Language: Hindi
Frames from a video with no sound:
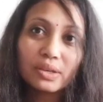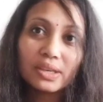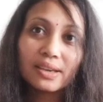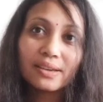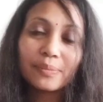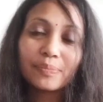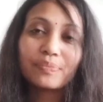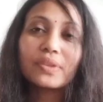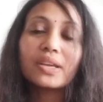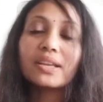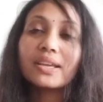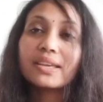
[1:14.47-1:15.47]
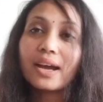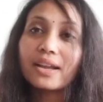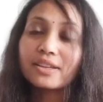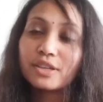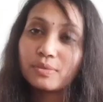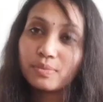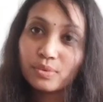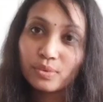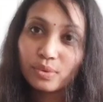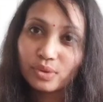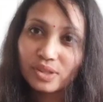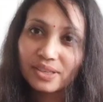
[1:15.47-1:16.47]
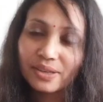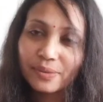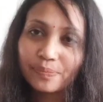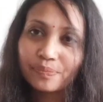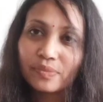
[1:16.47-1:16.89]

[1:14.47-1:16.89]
ही हैं इन्हें ज्ञान की भूख होती है